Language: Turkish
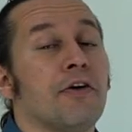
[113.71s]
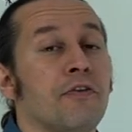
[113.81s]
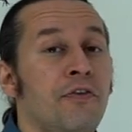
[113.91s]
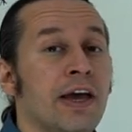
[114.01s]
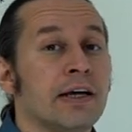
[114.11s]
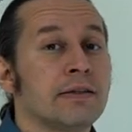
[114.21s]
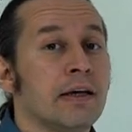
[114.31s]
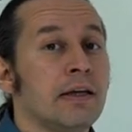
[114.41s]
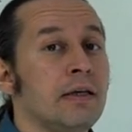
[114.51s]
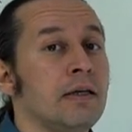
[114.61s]
Veya
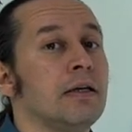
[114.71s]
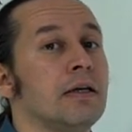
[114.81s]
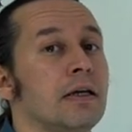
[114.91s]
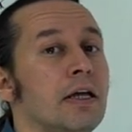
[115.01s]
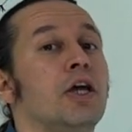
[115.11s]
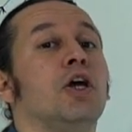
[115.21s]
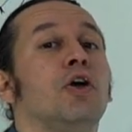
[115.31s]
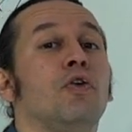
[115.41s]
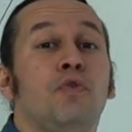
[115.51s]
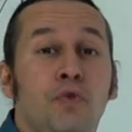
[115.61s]
den
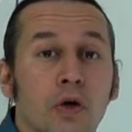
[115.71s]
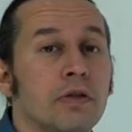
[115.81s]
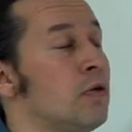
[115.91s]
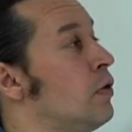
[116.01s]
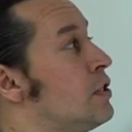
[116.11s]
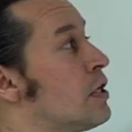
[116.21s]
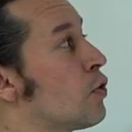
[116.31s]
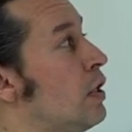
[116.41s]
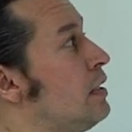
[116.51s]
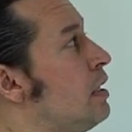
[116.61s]
würde olacak
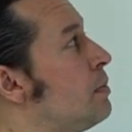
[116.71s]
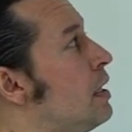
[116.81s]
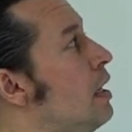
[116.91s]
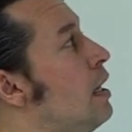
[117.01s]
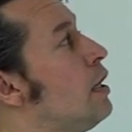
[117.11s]
öyle değil mi?